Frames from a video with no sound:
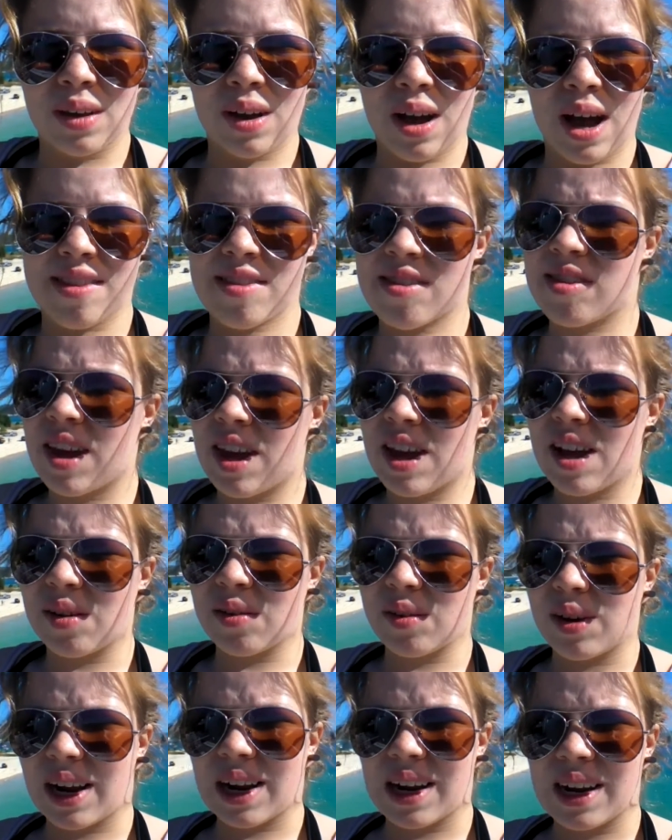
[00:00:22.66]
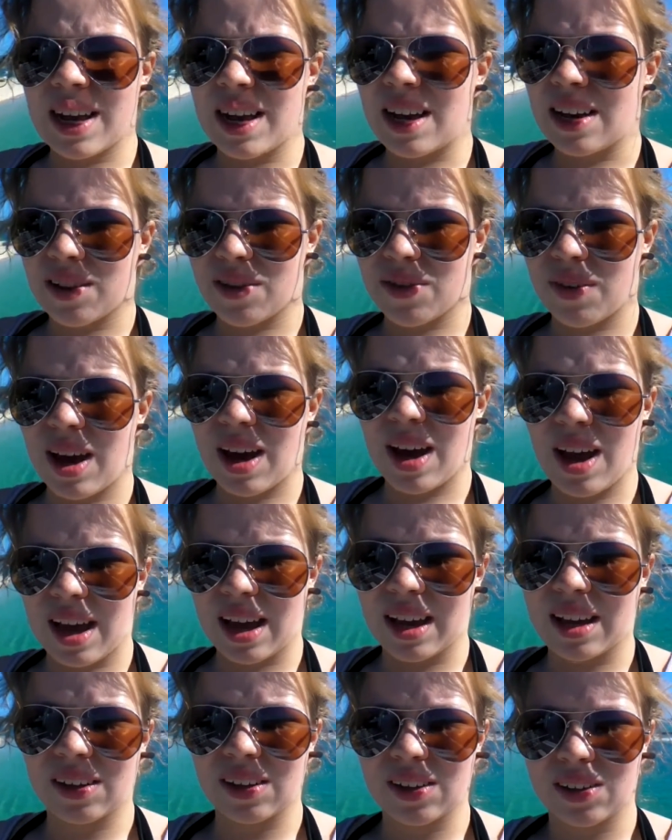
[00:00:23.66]
erzählt und erklärt. Es war
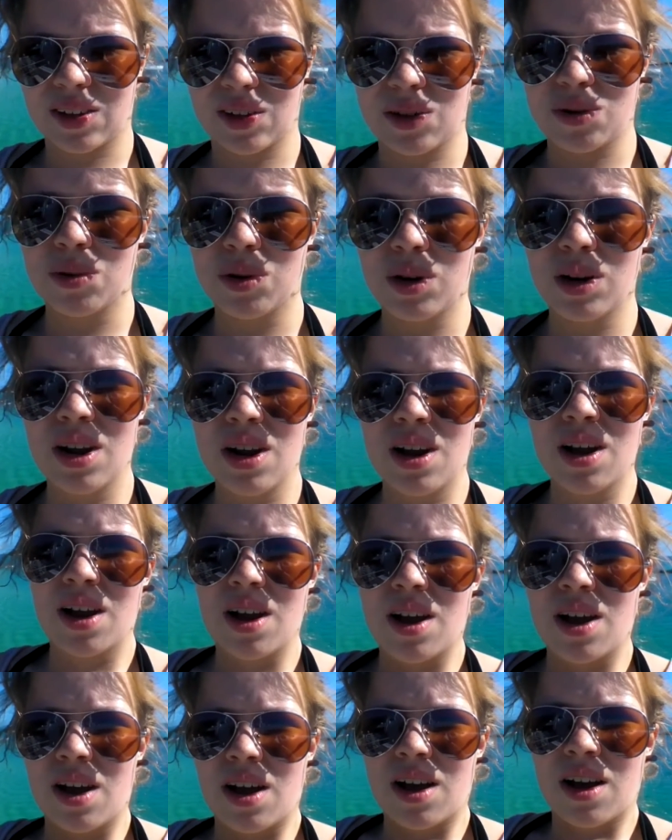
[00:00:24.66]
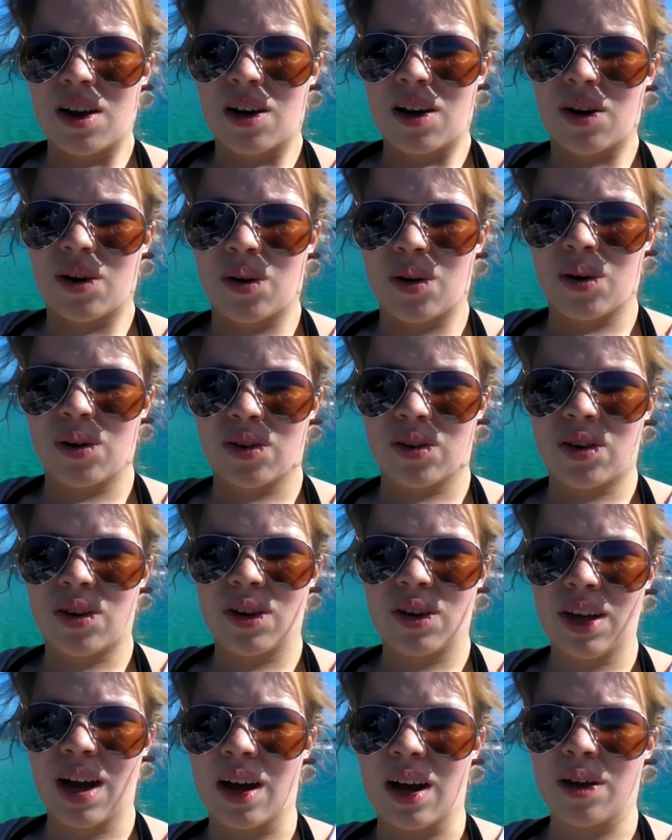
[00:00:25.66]
echt richtig cool. Und
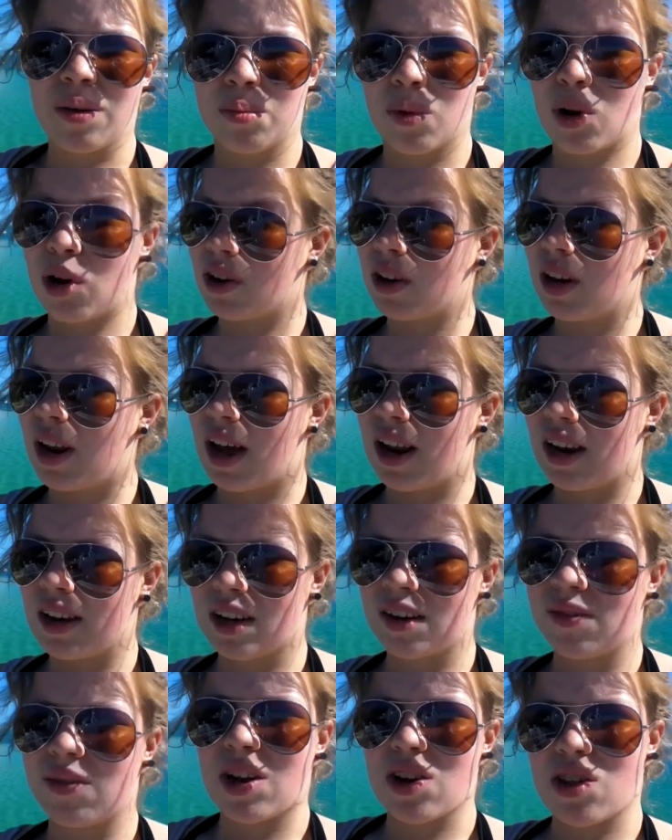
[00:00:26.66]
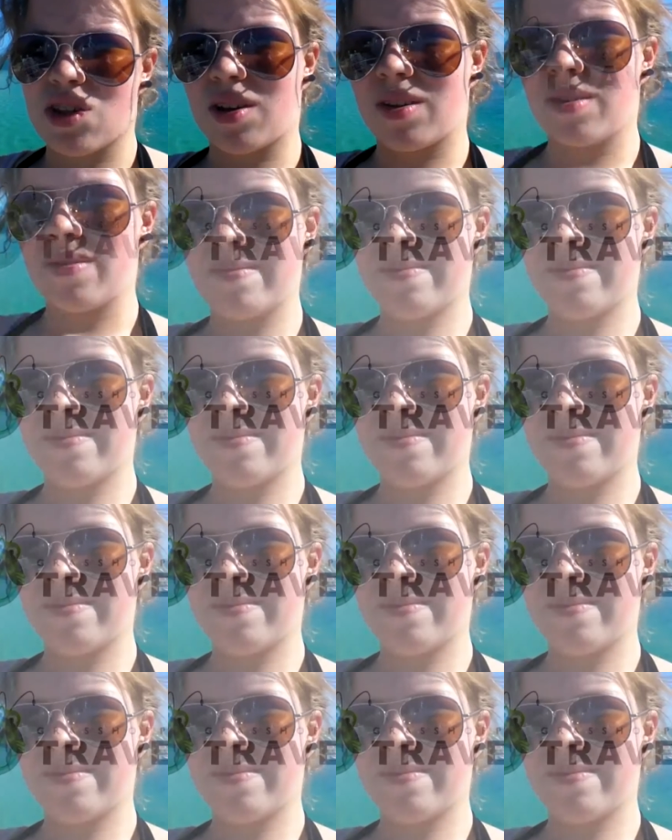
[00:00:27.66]
ja, Morton Island Adventure.